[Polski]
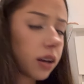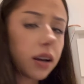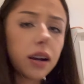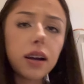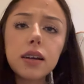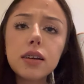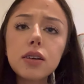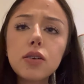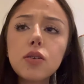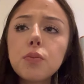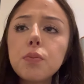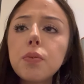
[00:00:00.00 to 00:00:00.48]

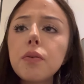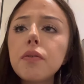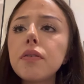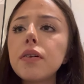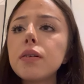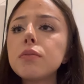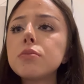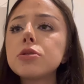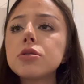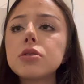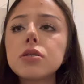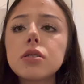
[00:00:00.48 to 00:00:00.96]
I
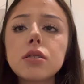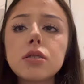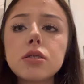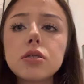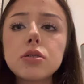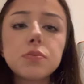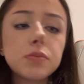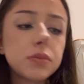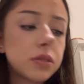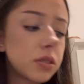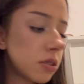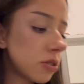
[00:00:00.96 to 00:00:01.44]
kupowałam jeszcze
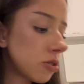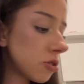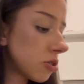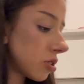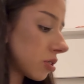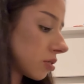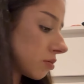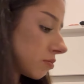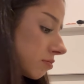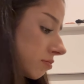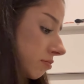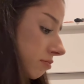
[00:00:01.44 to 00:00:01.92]
jakieś maseczki?
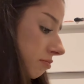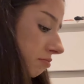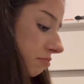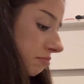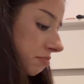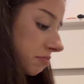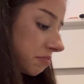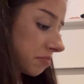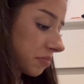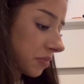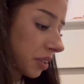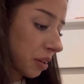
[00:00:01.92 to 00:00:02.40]

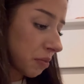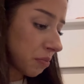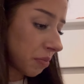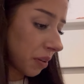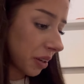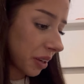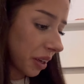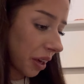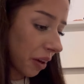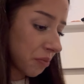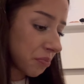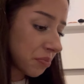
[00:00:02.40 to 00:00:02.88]
Chyba
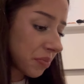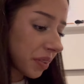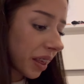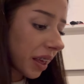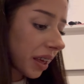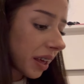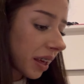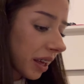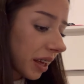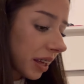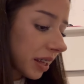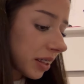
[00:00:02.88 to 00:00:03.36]
nie.
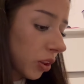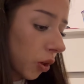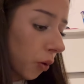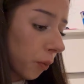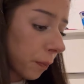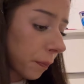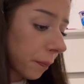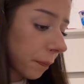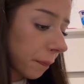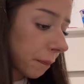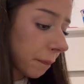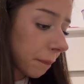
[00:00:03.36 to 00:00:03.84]
No,
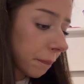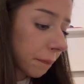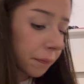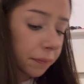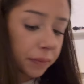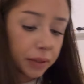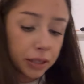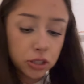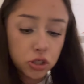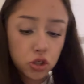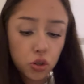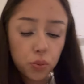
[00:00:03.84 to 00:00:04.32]
mm,
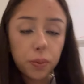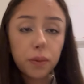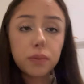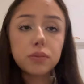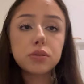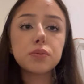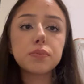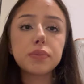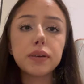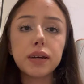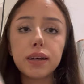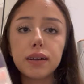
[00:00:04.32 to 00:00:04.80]
jeszcze kupiłam
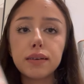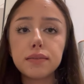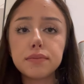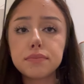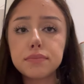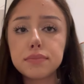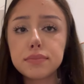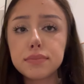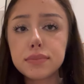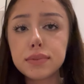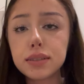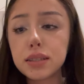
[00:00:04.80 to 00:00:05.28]
sobie
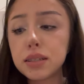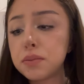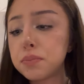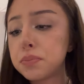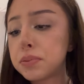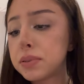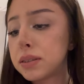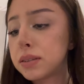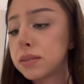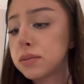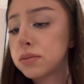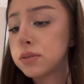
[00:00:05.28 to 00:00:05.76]

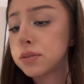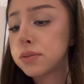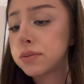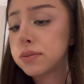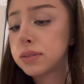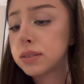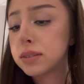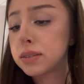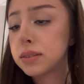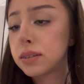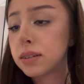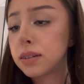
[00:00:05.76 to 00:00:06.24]
tipsy
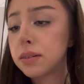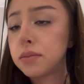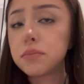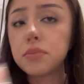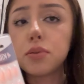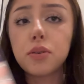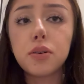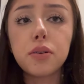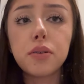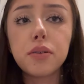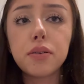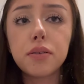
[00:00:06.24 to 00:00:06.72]
oczywiście,
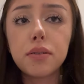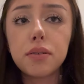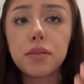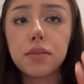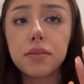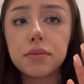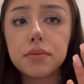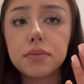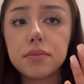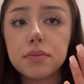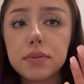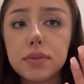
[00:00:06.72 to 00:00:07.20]

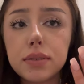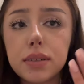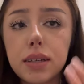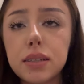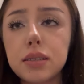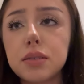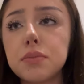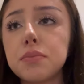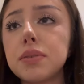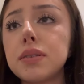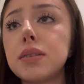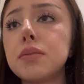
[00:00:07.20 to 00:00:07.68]
bo ja
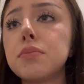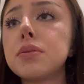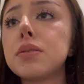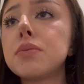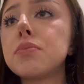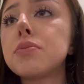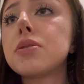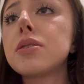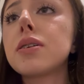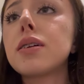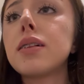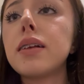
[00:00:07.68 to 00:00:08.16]
sobie tipsy
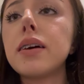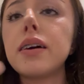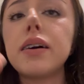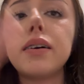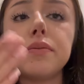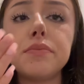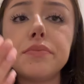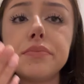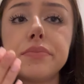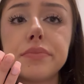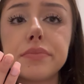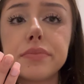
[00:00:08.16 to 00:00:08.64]

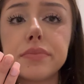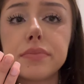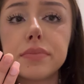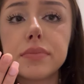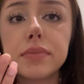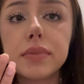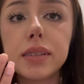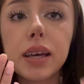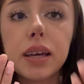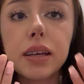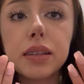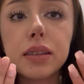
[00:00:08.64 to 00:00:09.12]
przeklejam
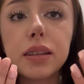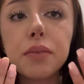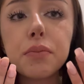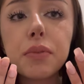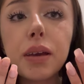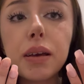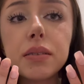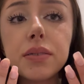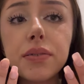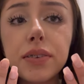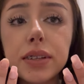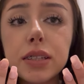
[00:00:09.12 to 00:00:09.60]
te
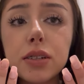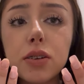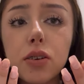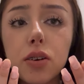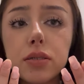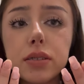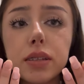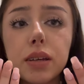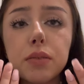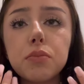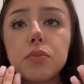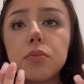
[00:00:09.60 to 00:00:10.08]
miałam dwa
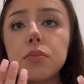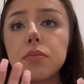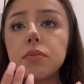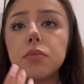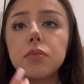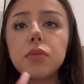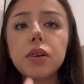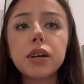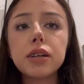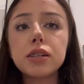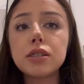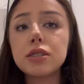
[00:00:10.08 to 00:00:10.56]
tygodnie.
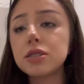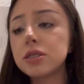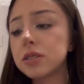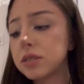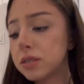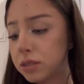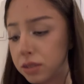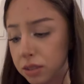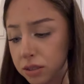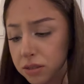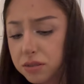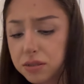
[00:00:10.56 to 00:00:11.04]
Mogę,
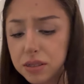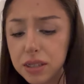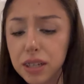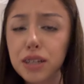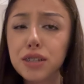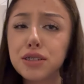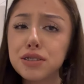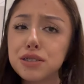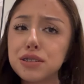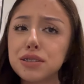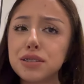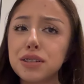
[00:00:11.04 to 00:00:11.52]

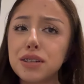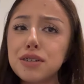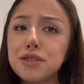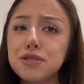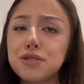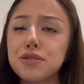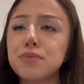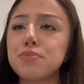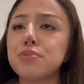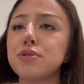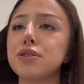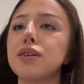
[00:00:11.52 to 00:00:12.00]
ja dzisiaj
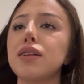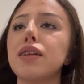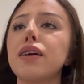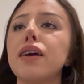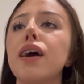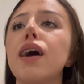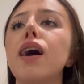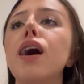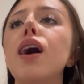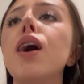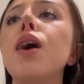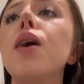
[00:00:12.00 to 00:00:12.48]
jeszcze
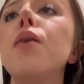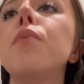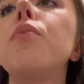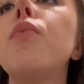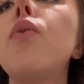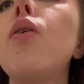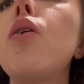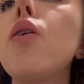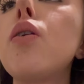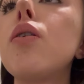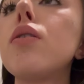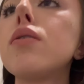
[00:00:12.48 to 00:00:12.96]
przykleję,
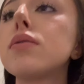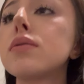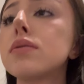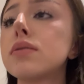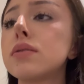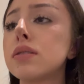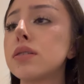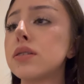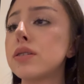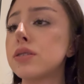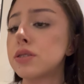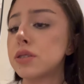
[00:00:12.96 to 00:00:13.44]
bo
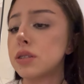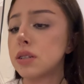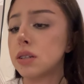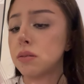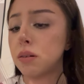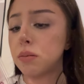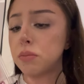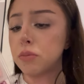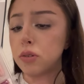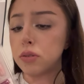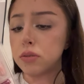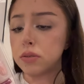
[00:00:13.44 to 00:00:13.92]
tych jeszcze nie
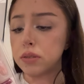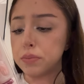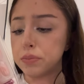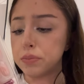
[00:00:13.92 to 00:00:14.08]
mam ochoty